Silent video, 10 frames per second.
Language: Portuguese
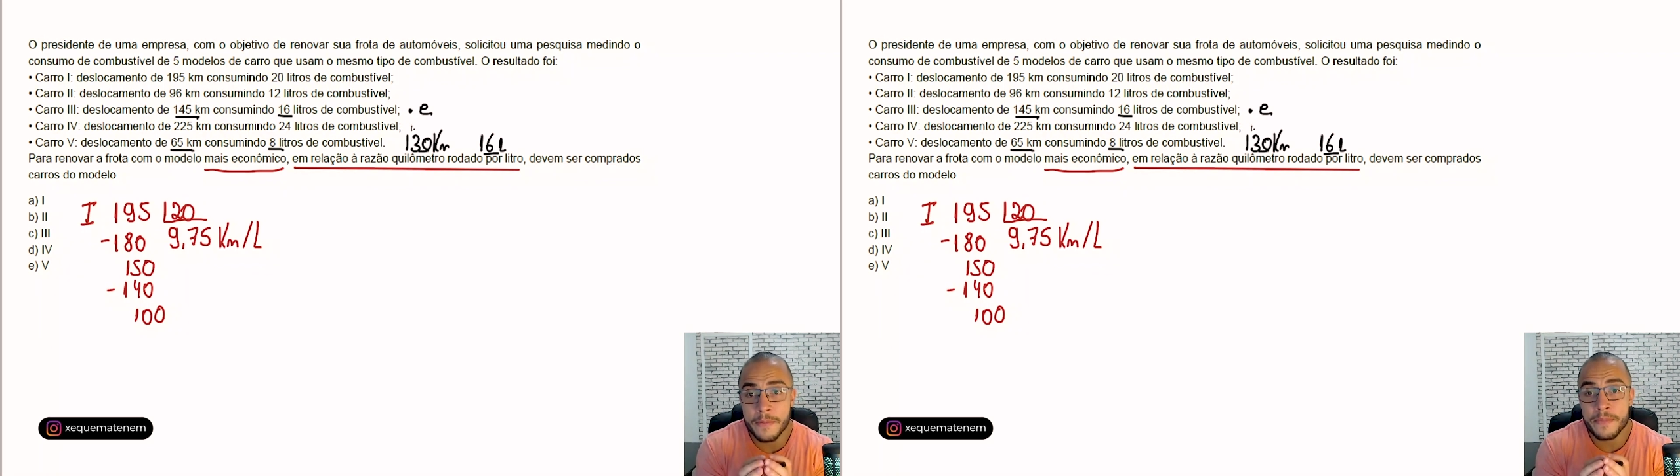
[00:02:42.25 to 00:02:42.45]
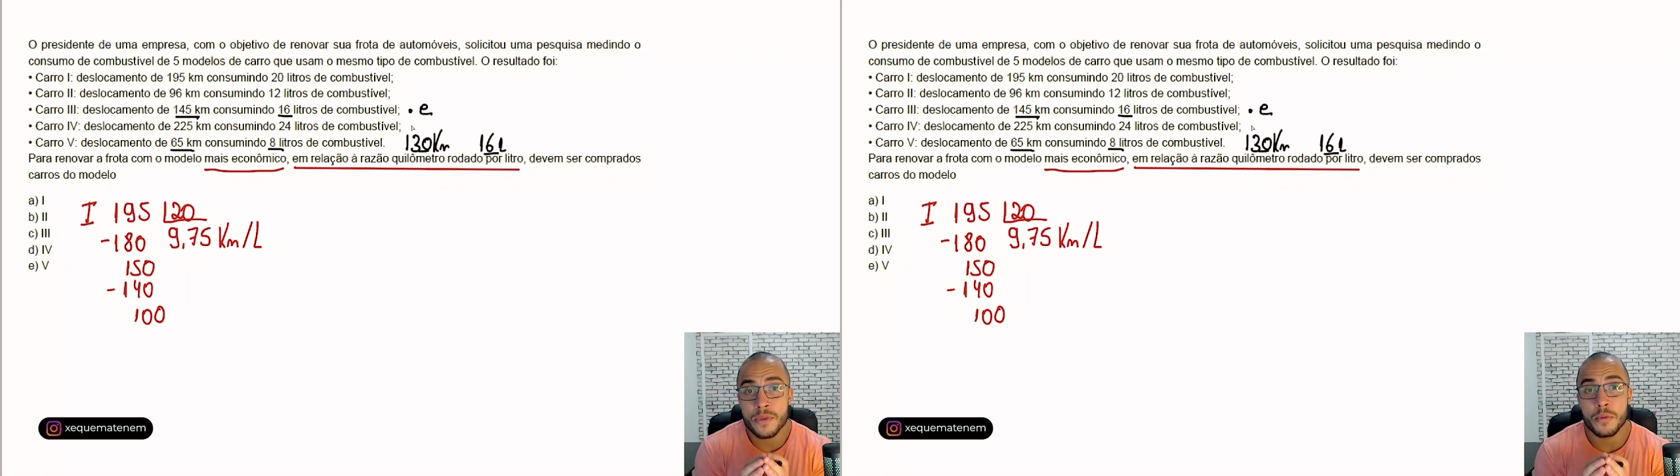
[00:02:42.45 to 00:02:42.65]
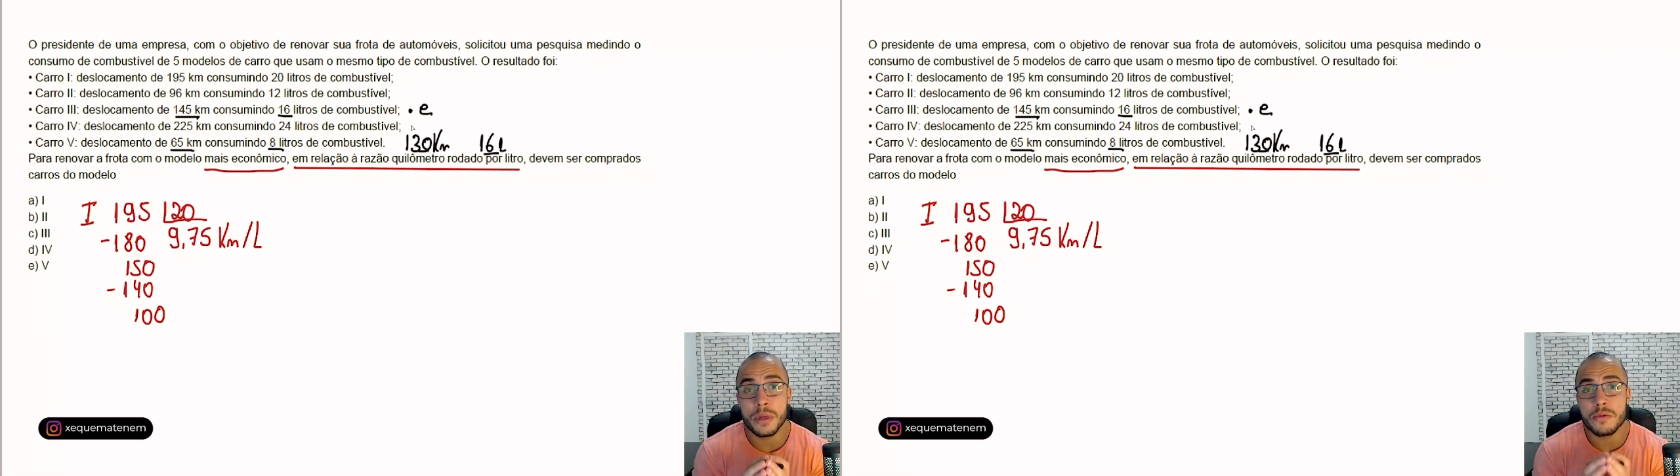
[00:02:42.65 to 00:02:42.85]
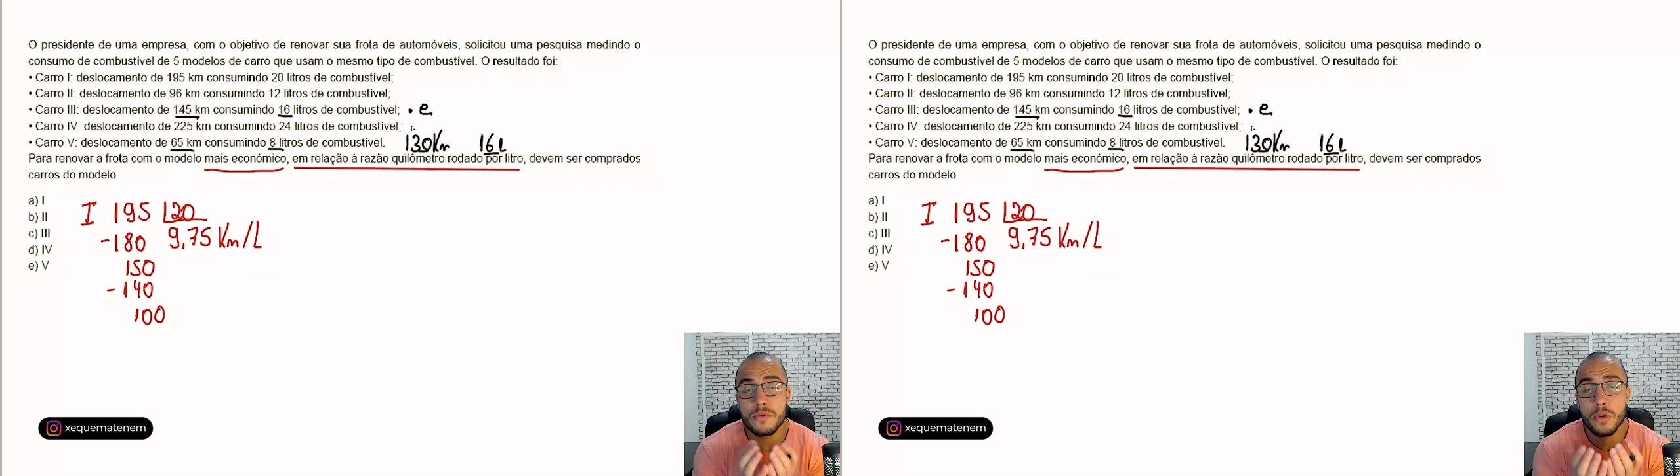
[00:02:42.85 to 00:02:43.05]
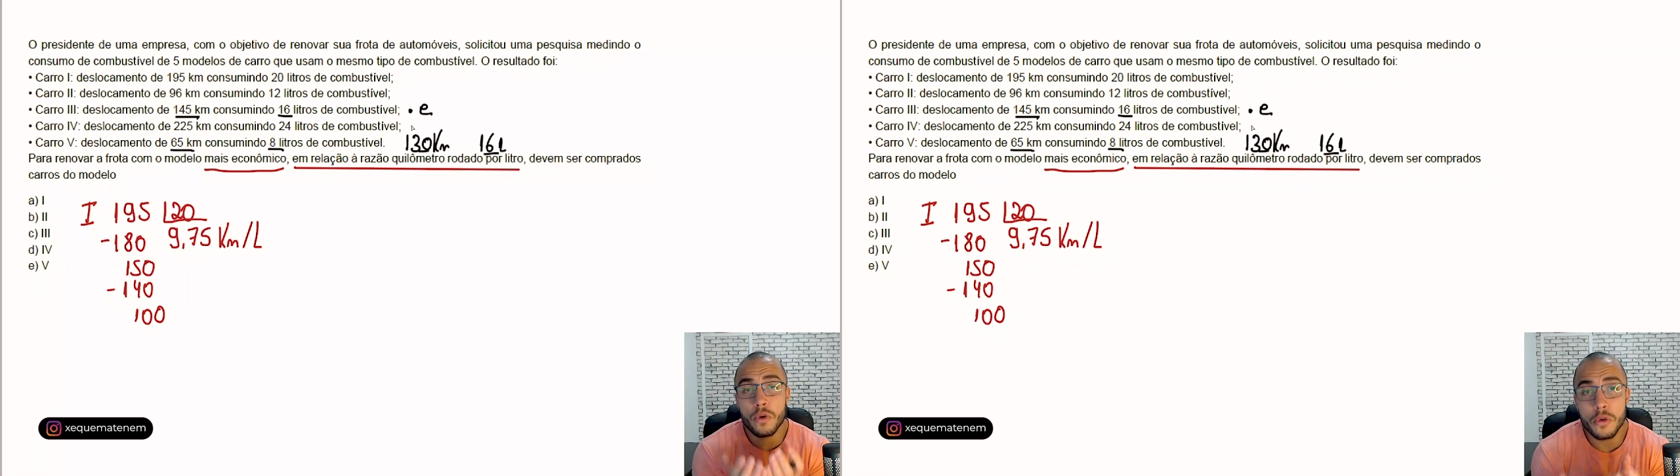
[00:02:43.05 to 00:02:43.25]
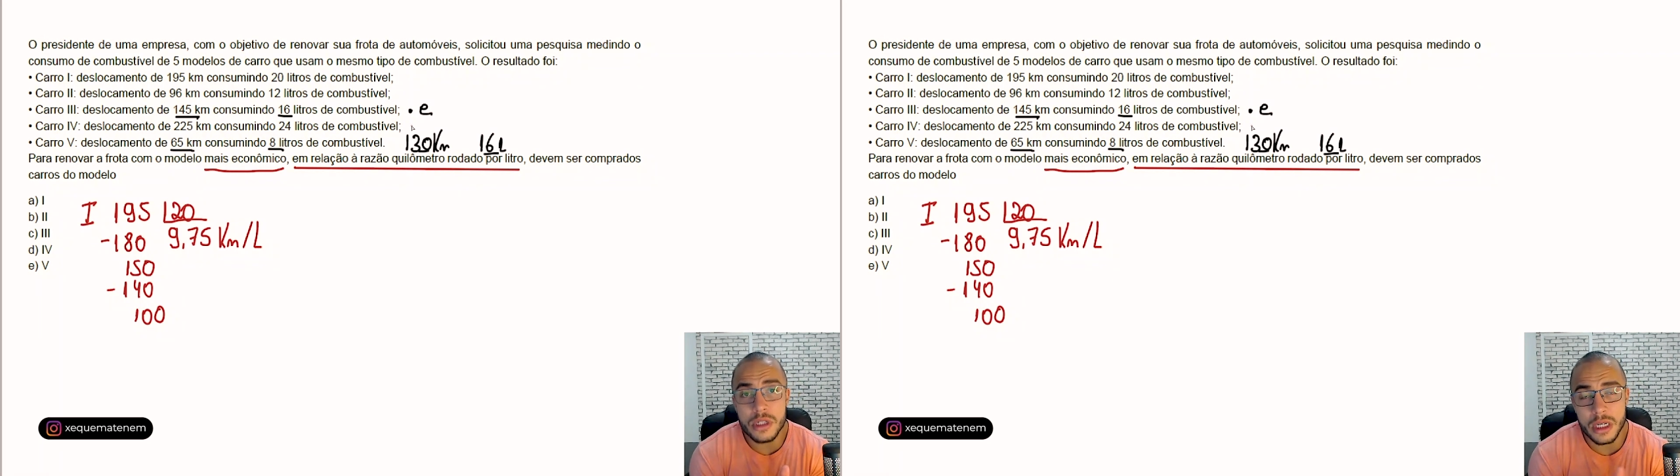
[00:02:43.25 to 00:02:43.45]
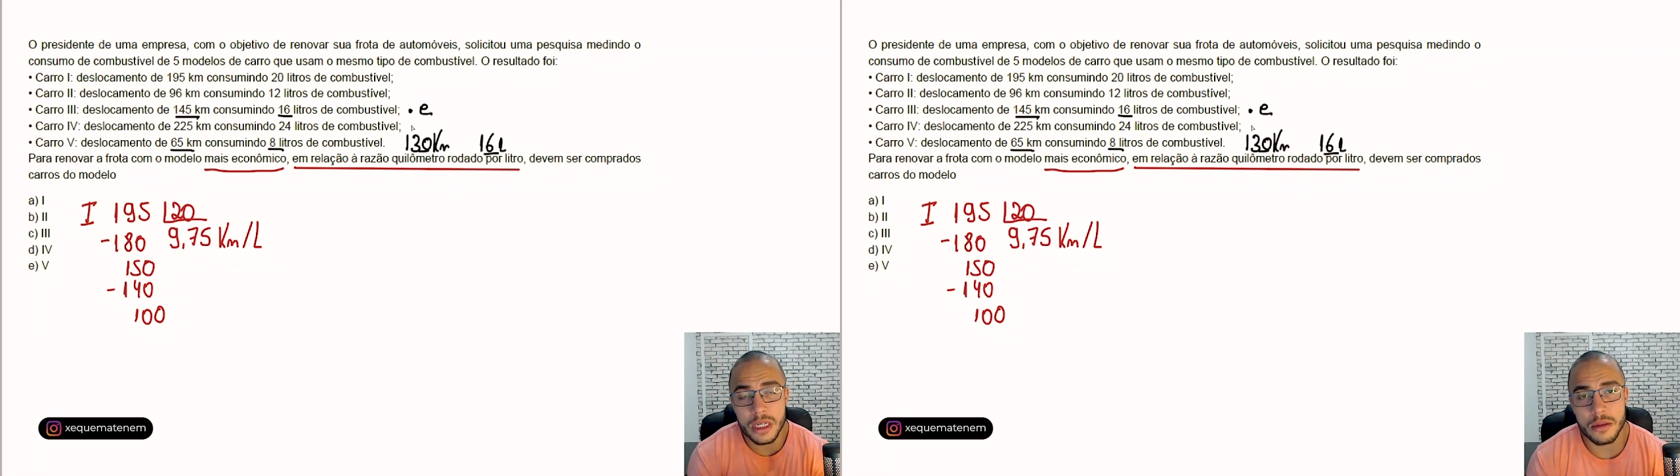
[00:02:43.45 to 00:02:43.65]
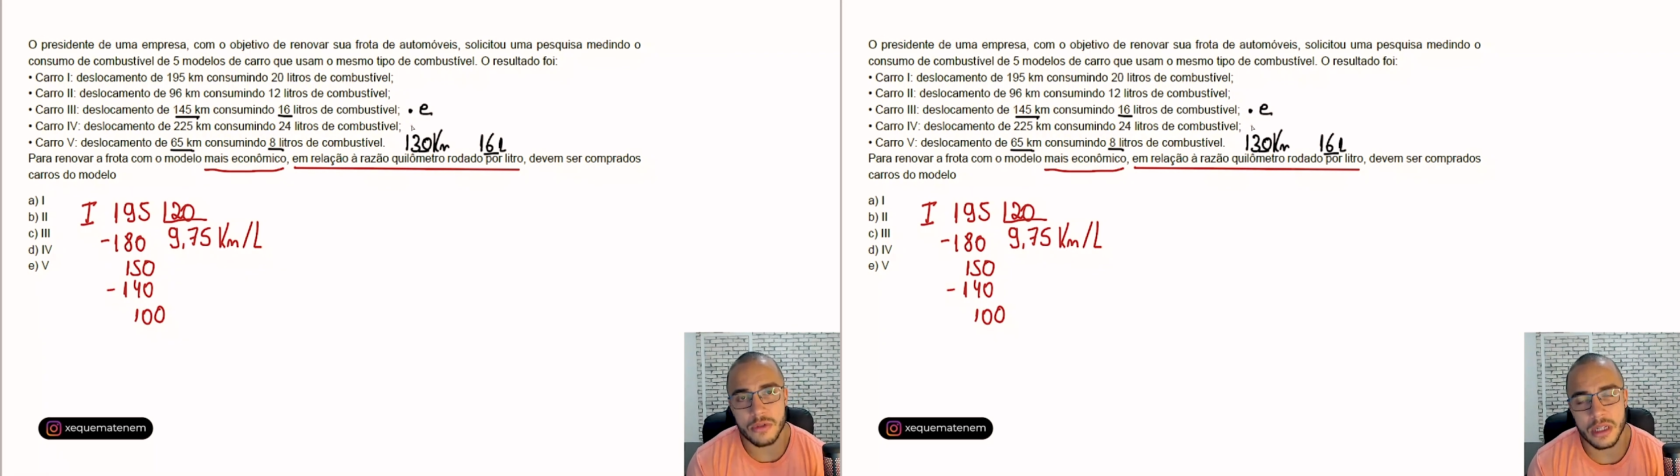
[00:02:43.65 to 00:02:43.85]
no mesmo volume de
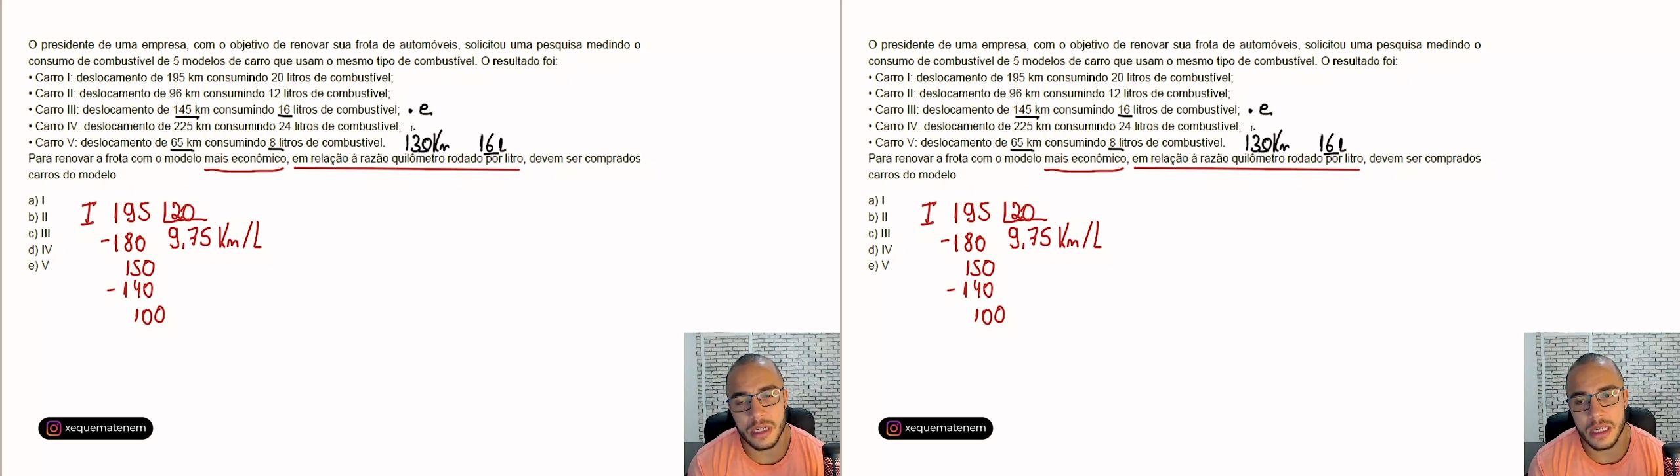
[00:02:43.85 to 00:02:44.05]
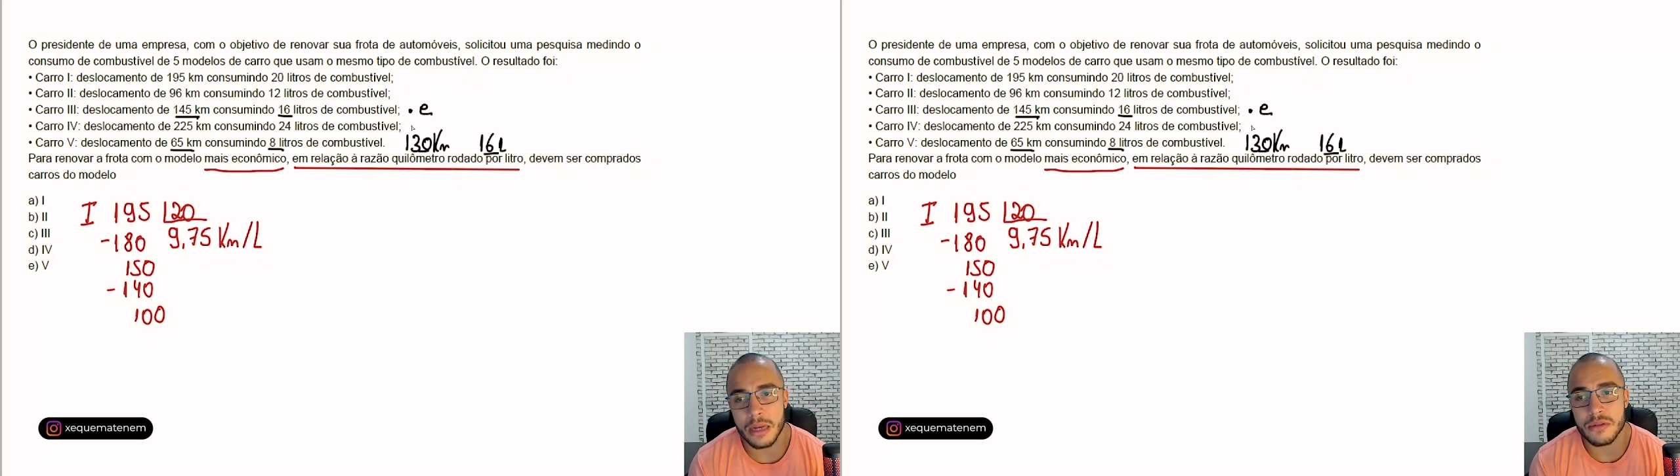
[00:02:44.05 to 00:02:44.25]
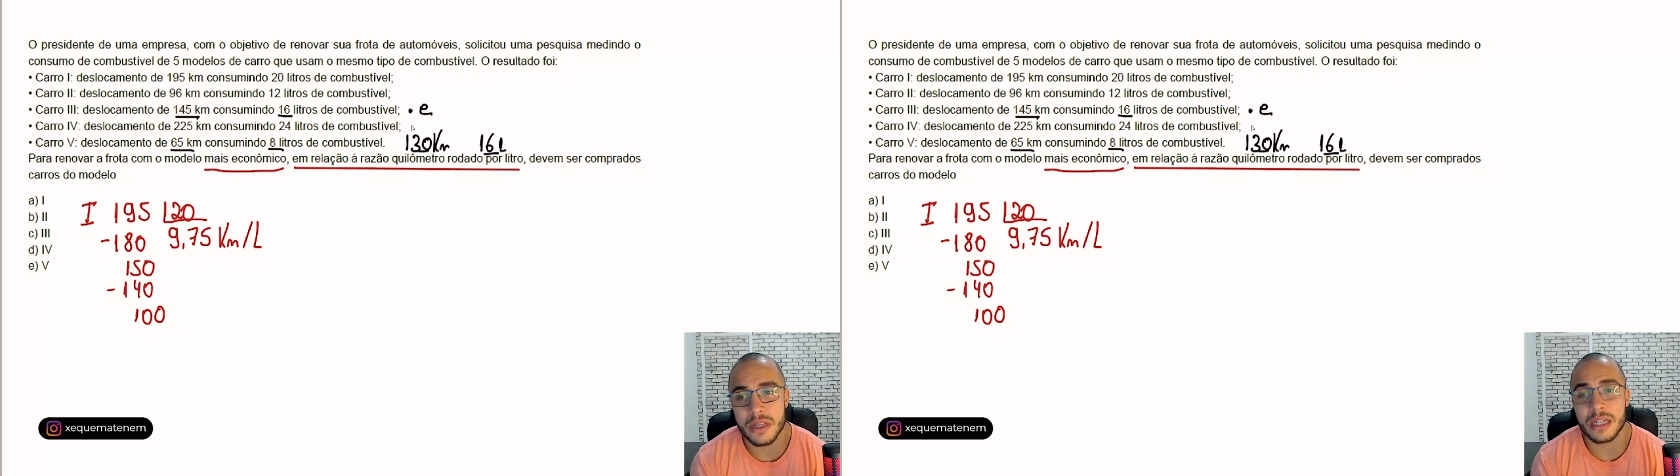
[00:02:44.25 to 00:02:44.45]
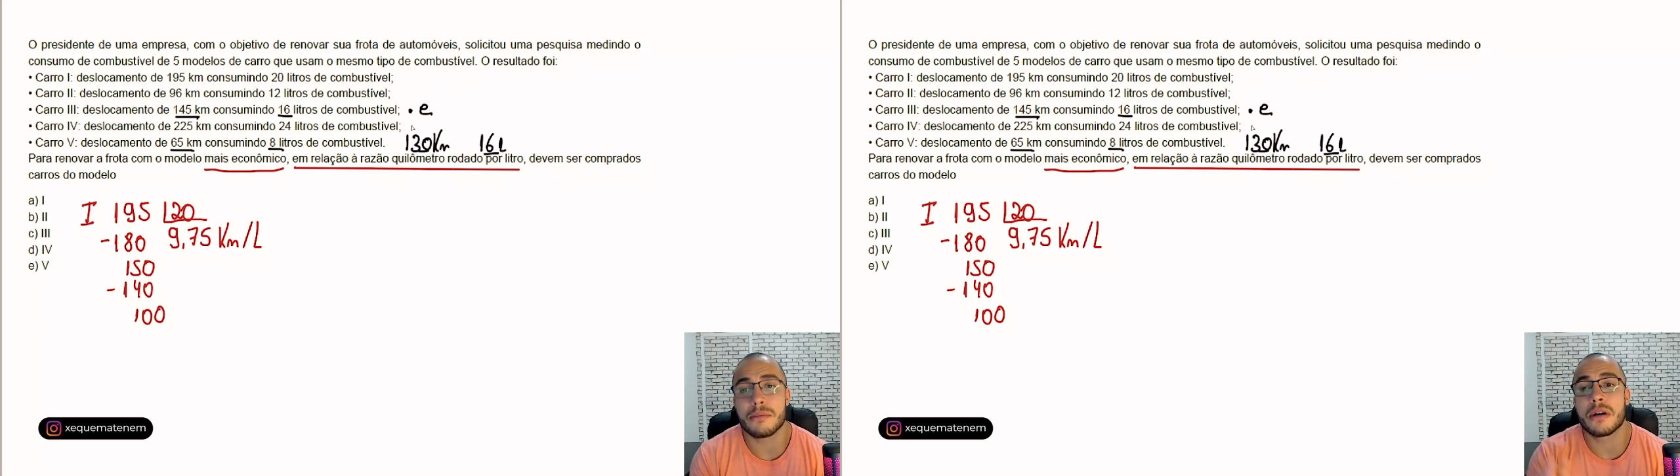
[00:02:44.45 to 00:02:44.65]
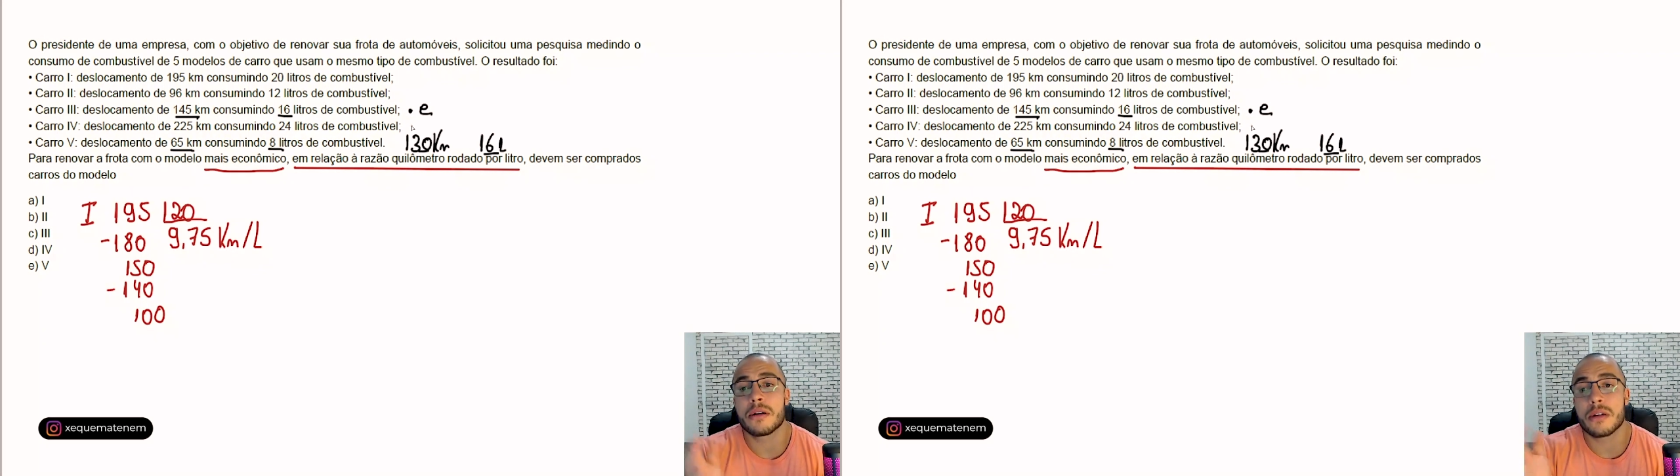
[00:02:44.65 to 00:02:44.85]
litros ali, ele consegue dar uma